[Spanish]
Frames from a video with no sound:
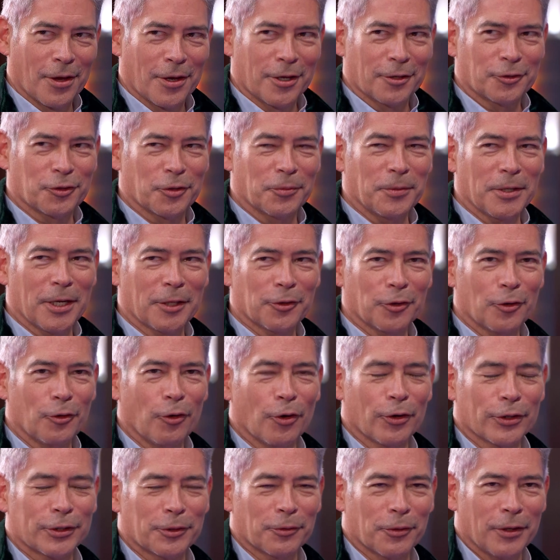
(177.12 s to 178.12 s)
Estoy mirando los
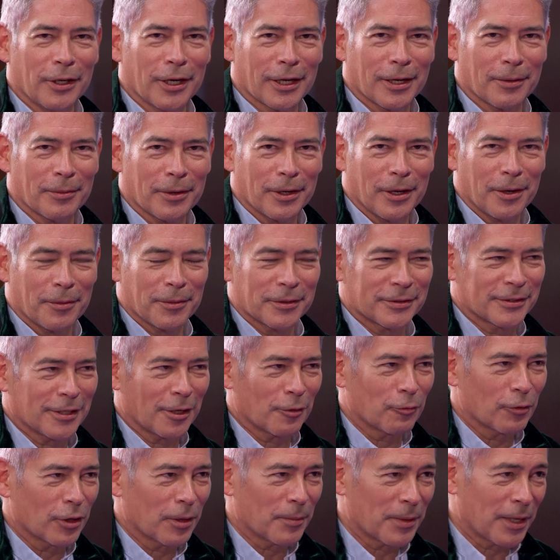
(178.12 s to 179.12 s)
objetivos de la cámara a ver si
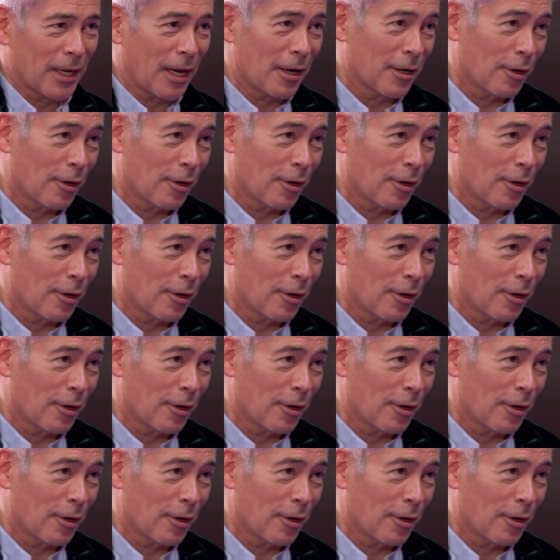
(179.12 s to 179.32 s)
alguna me,